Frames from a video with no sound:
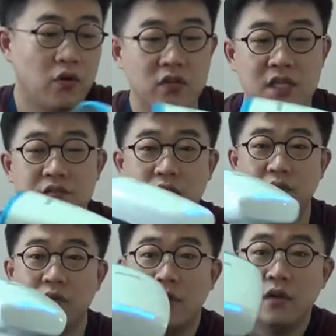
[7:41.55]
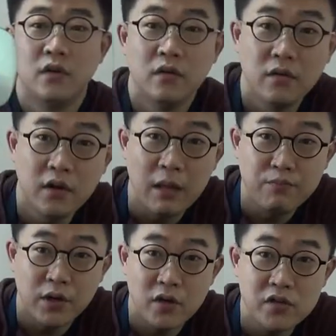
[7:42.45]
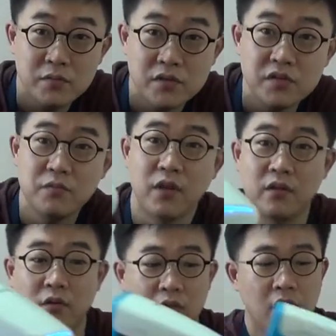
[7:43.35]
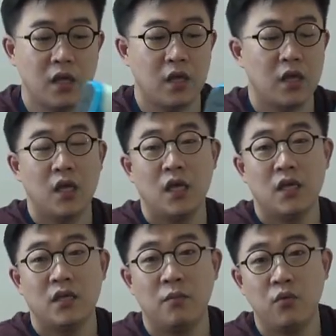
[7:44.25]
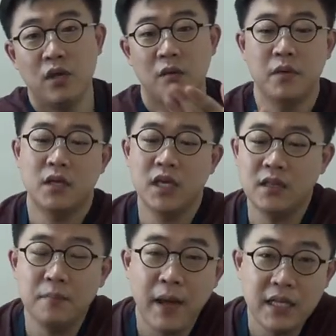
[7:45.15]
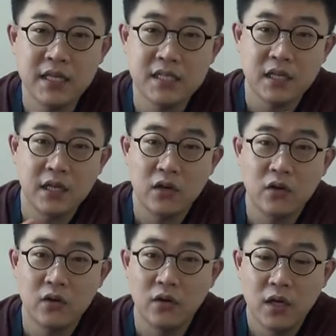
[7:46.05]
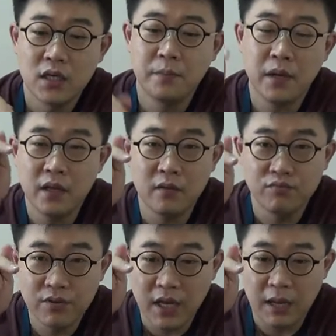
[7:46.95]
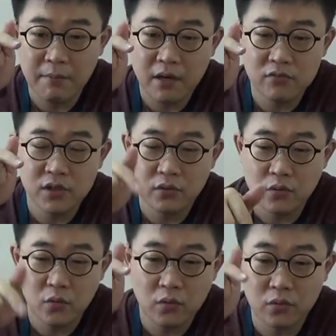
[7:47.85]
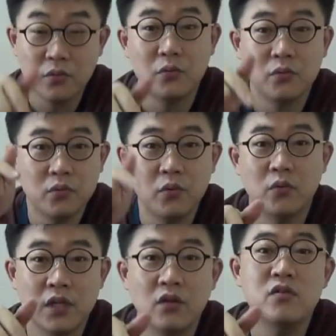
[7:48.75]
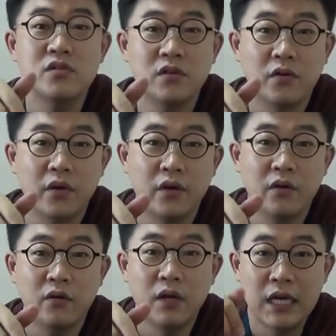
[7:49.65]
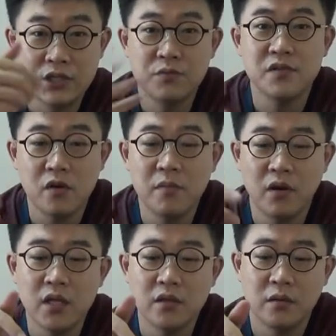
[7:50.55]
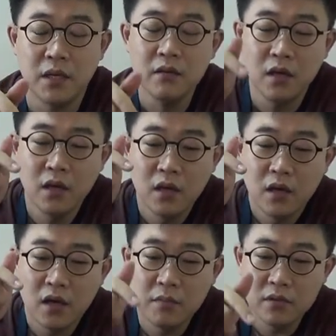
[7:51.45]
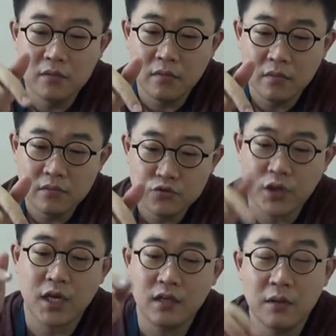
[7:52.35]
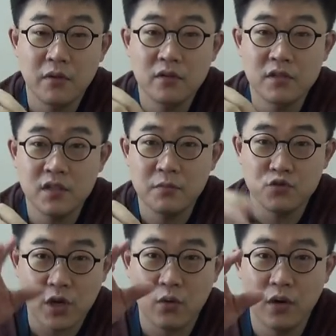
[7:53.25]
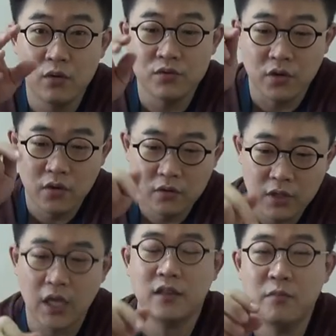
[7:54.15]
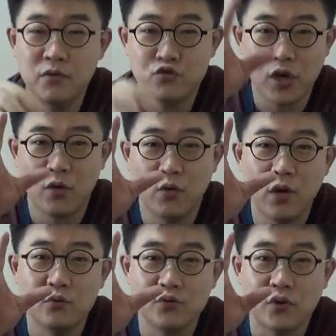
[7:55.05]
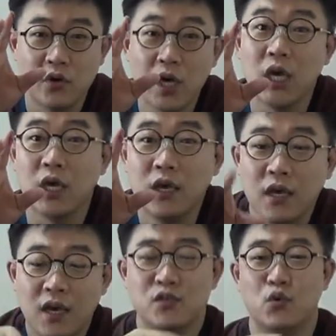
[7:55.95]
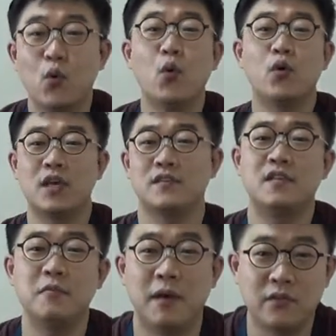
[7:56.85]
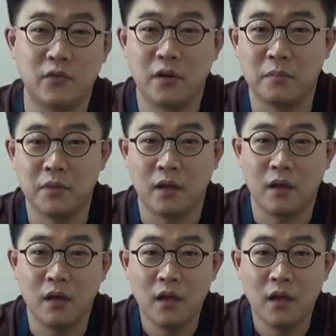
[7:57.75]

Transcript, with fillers: 어, 끝났어요. 램프가 켜지면 쓰시면 되는 건데 이게 뭐냐면 히팅 판이 있잖아요. 이 판에 물이 한 방울씩 똑똑똑 떨어지는 거예요. 그러니까 쉽게 설명을 해드리면 그러면 촥 하면 스팀이 촥 올라오죠. 탁 되면 촥 올라오죠. 예. 네. 그래서 요렇게 스팀을 만들어냅니다.